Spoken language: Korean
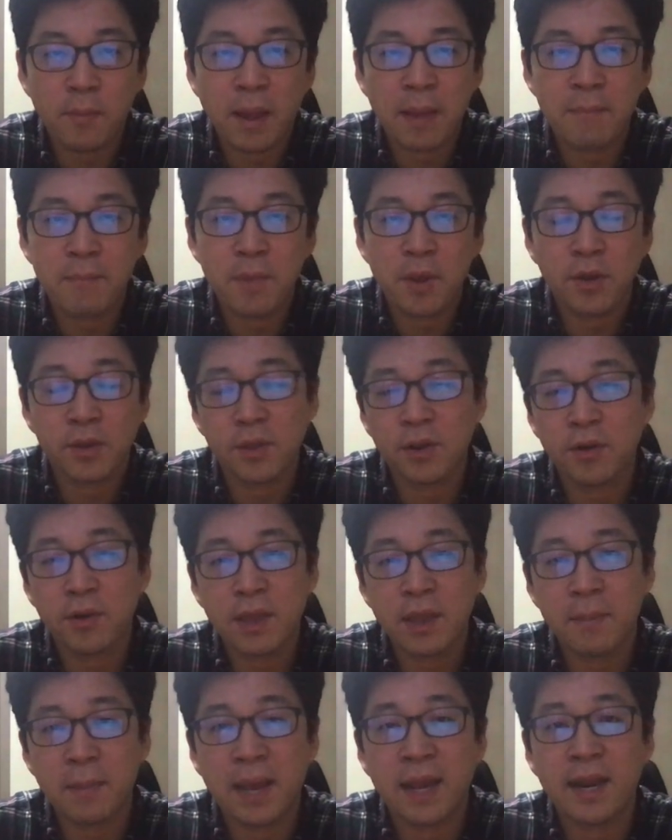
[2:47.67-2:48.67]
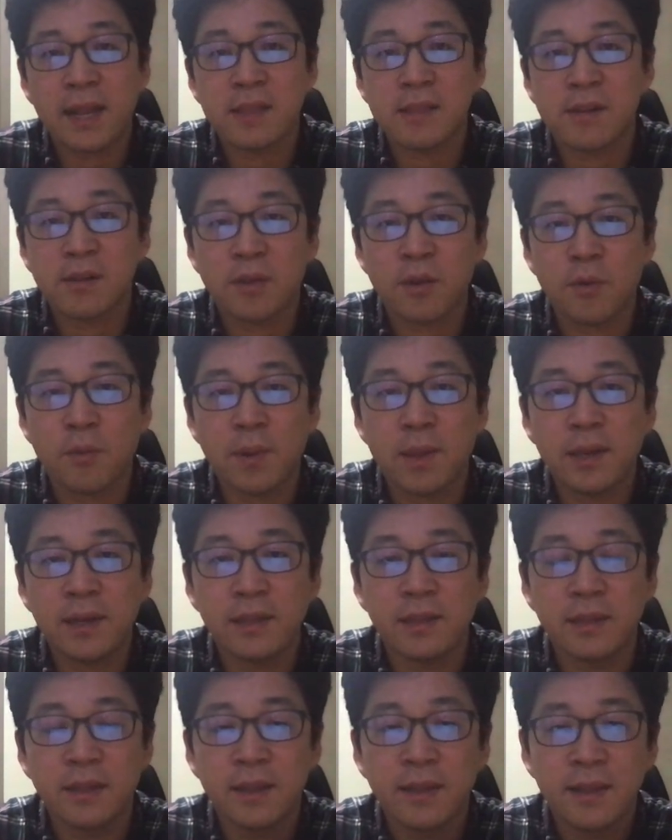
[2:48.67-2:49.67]
10,000명 이렇게 많아질
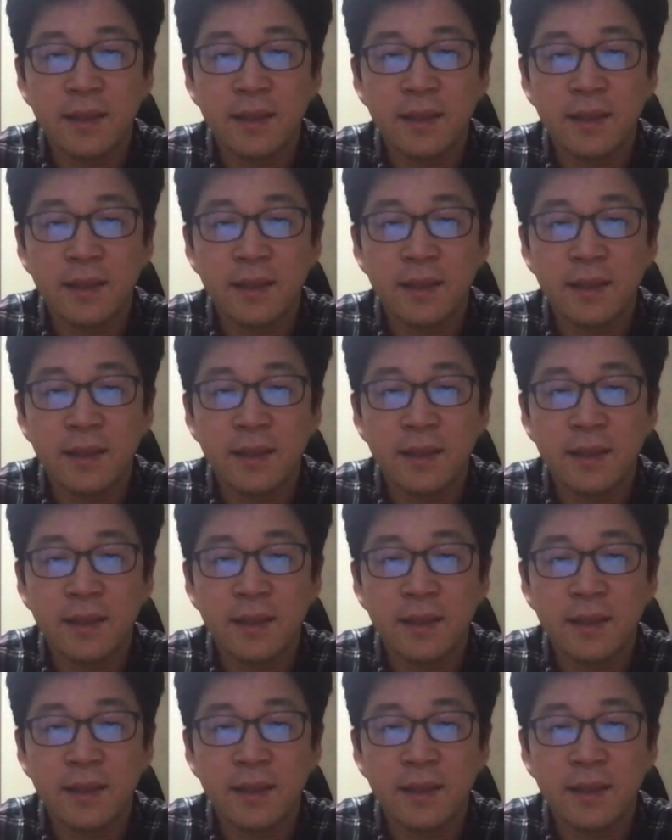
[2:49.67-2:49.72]
경우에는